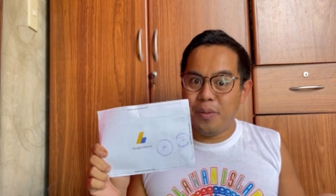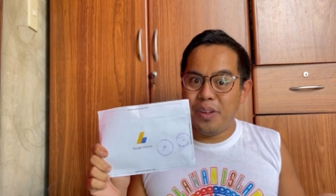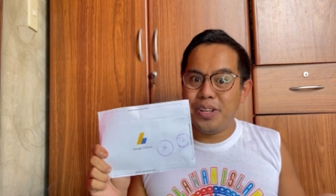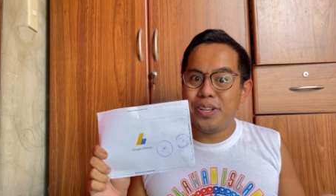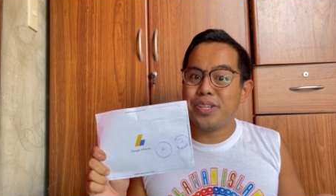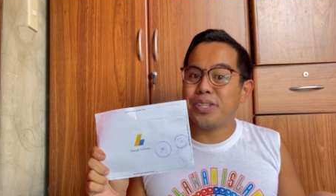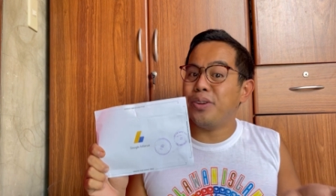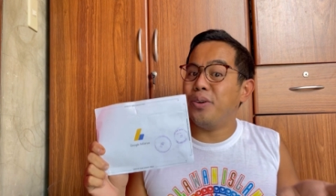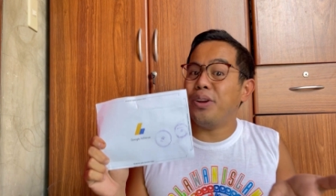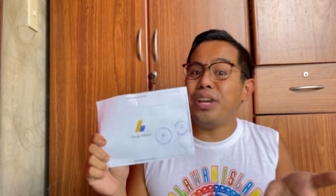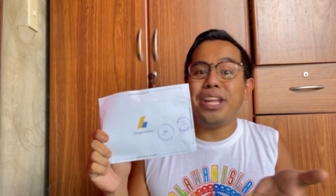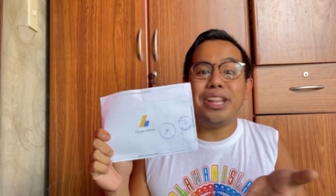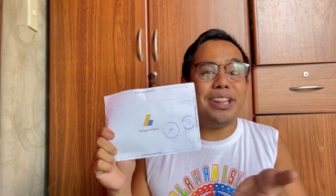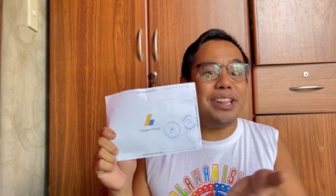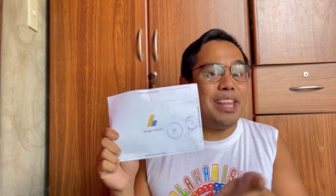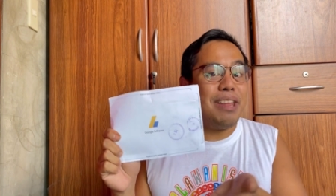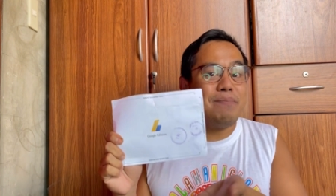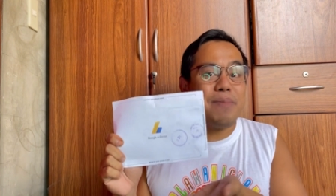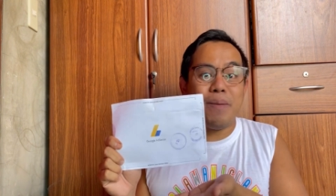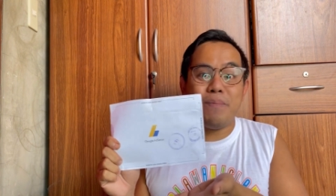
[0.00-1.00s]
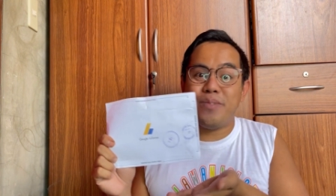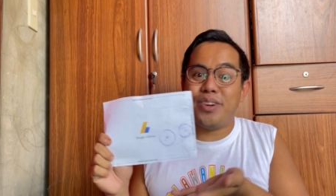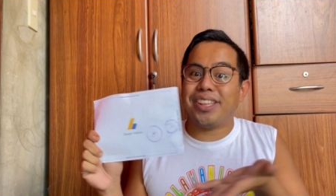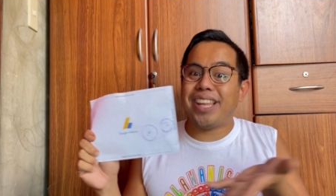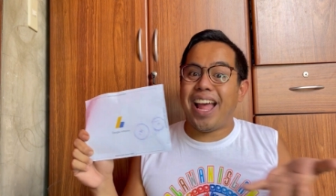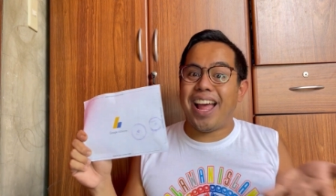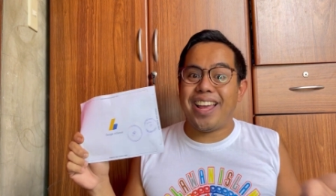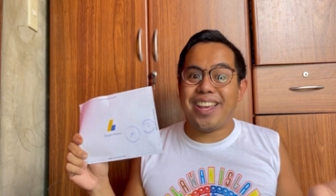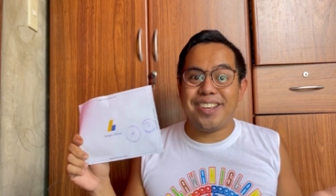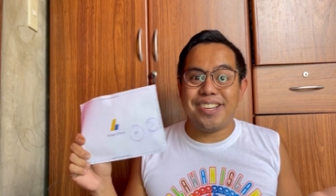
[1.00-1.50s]
So, hindi pa po
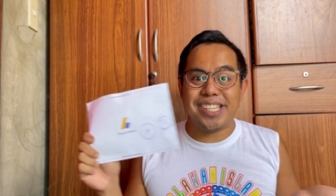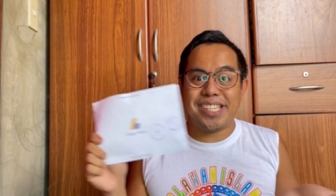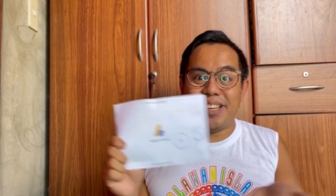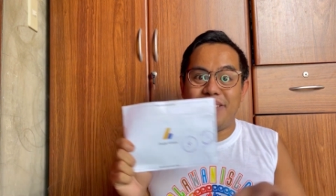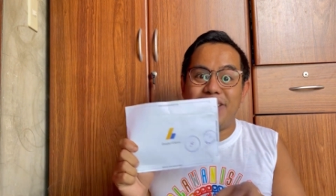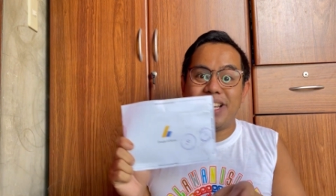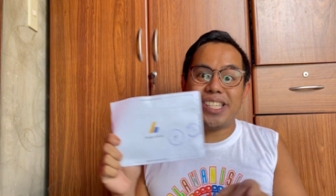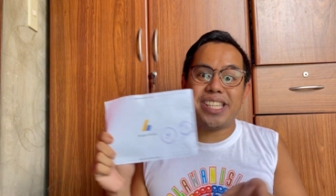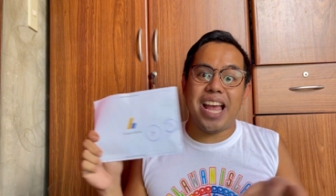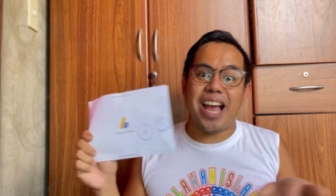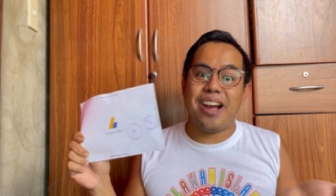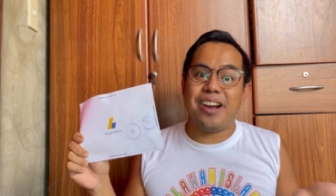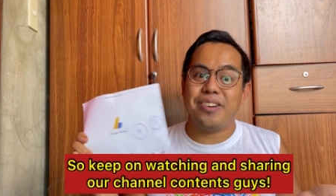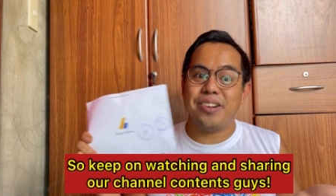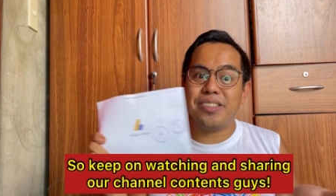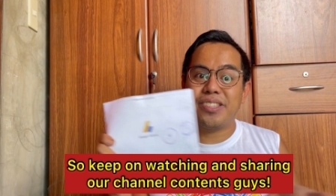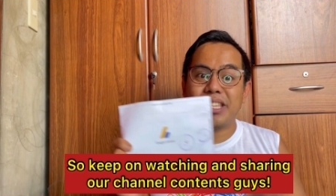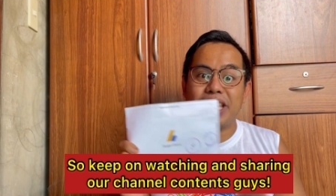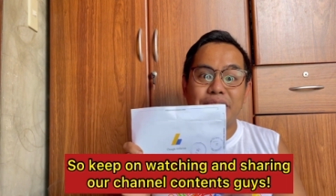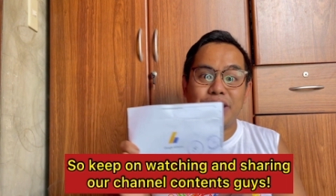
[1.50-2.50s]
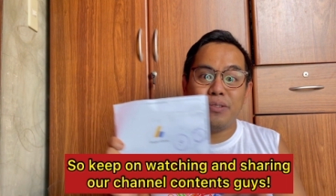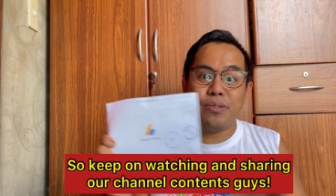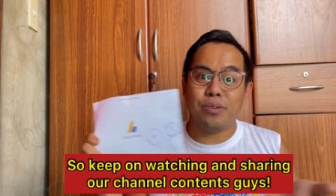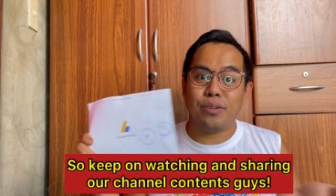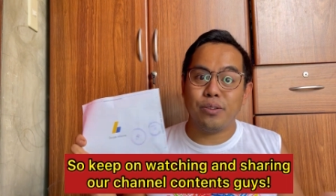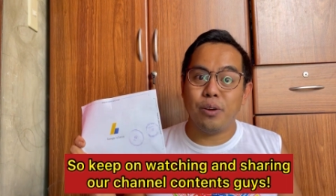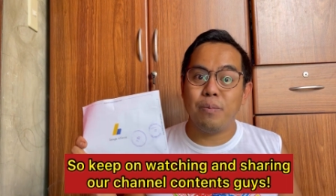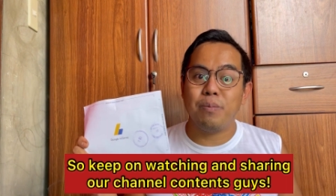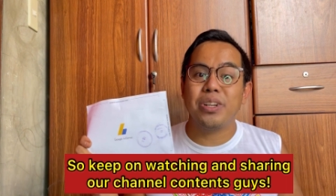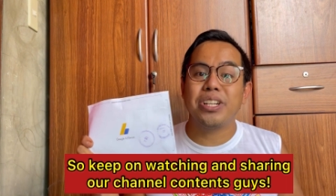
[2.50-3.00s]
tayo sa sumasahod sa
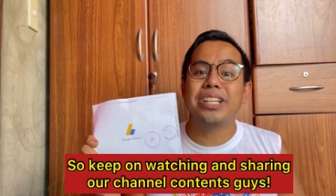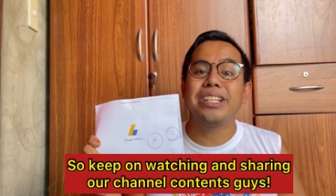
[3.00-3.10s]
YouTube.